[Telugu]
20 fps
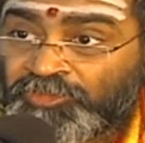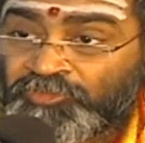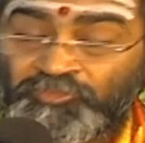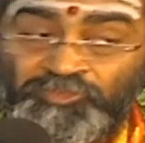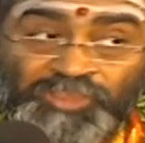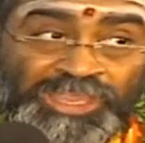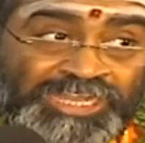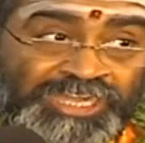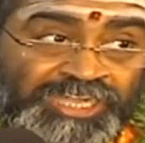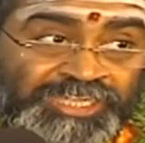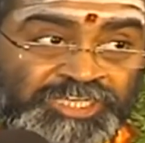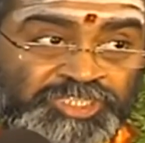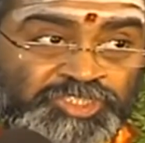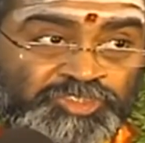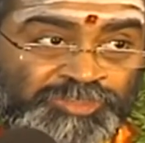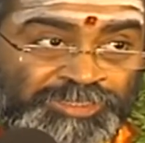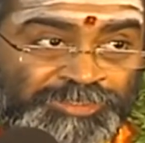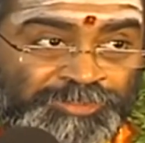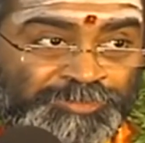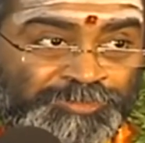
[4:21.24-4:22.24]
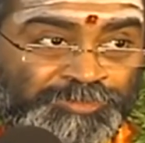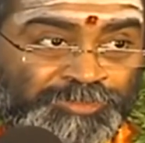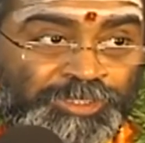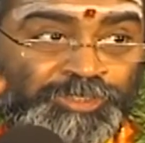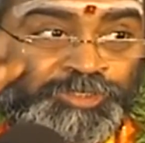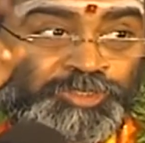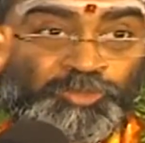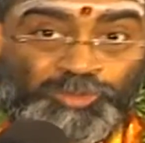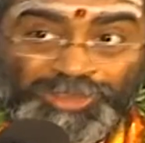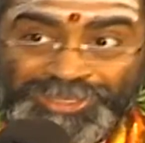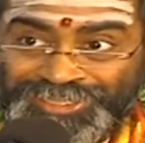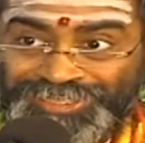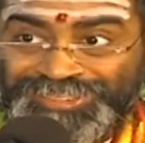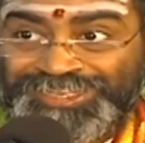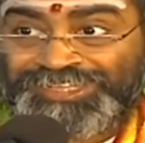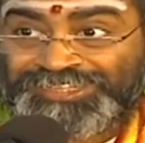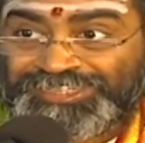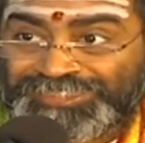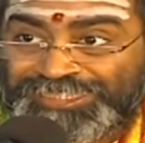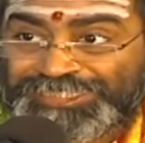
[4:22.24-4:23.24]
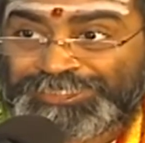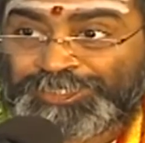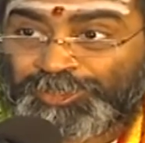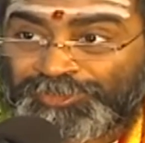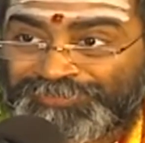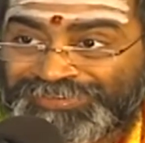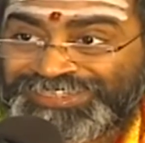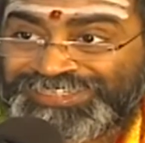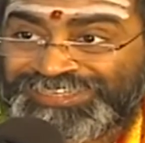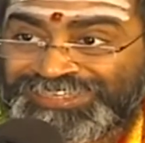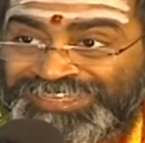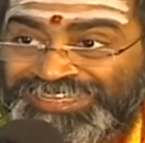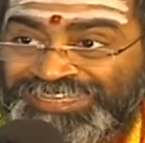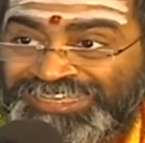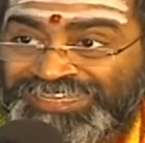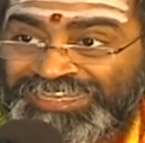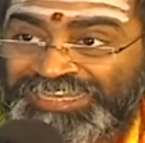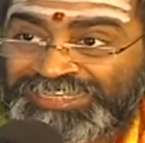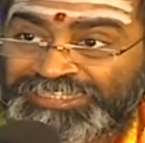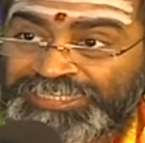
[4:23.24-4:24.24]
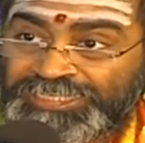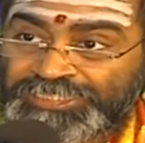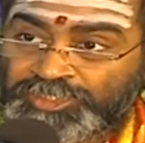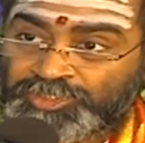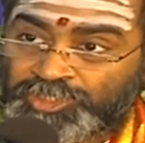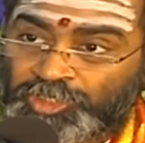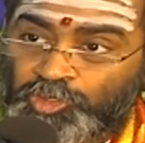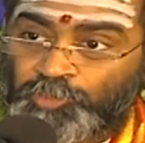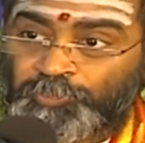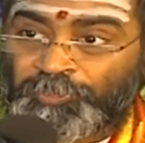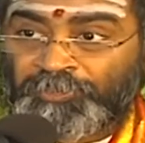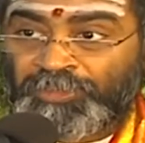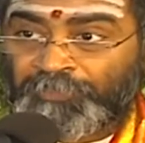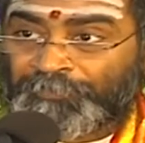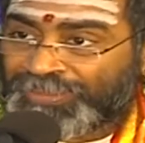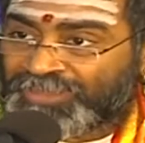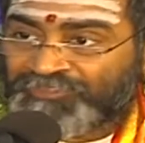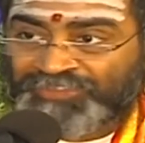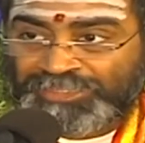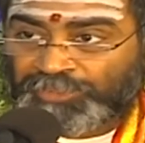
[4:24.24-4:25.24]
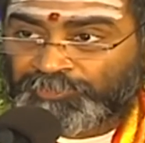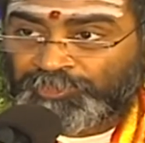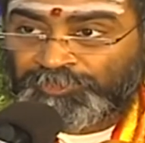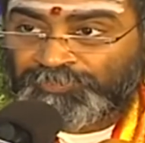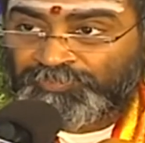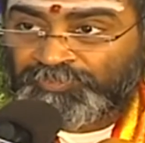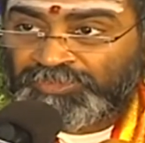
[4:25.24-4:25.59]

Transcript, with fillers: వెంకటేశ్వరుడు రెండు ఒక్కటే అది తెలుసుకోవాలి యజ్ఞస్వరూపమే పర్వతము